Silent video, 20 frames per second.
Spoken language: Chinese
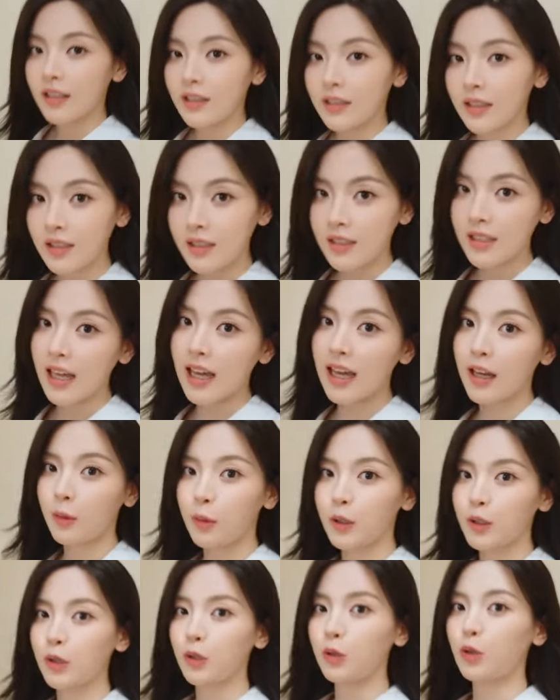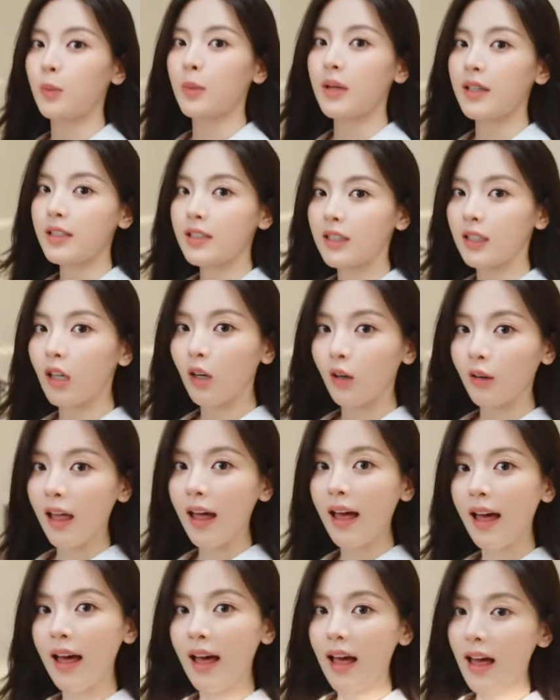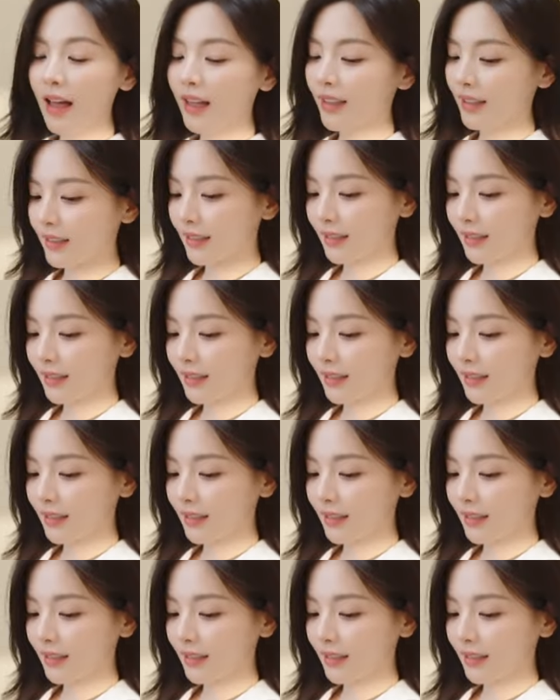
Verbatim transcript: 现在我就准备洗头啦。